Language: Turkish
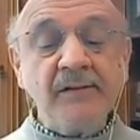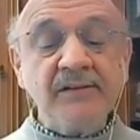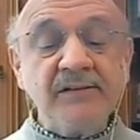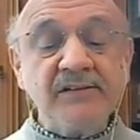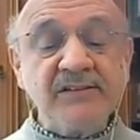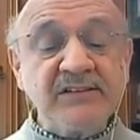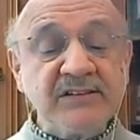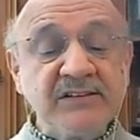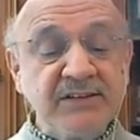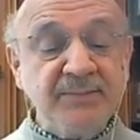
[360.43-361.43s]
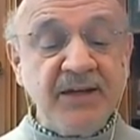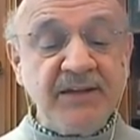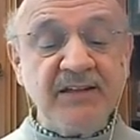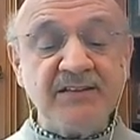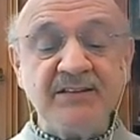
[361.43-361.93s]
e, sıkıntılı
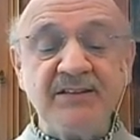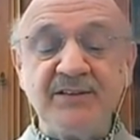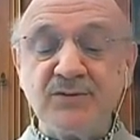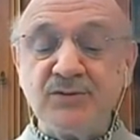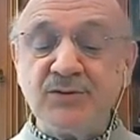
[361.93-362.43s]
bekleyişlerini